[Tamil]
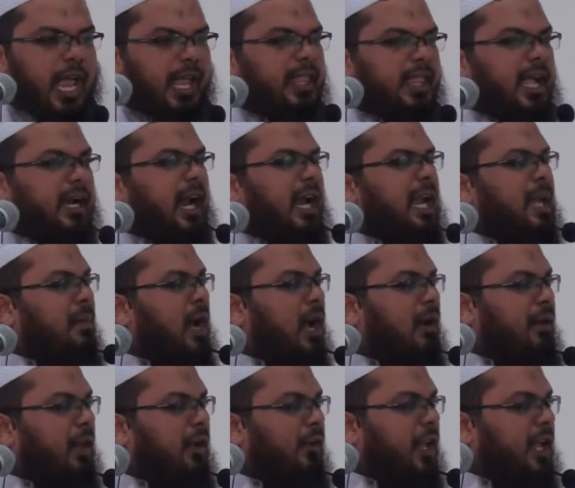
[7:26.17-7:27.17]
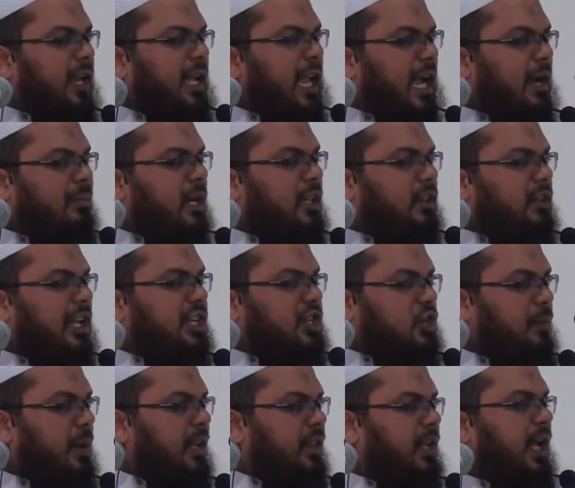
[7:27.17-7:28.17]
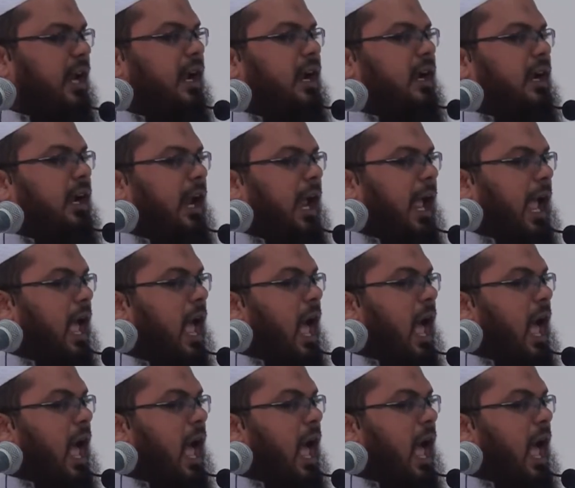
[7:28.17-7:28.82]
இந்த களிமாவினுடைய நியமத்தை சுமந்திருக்கிற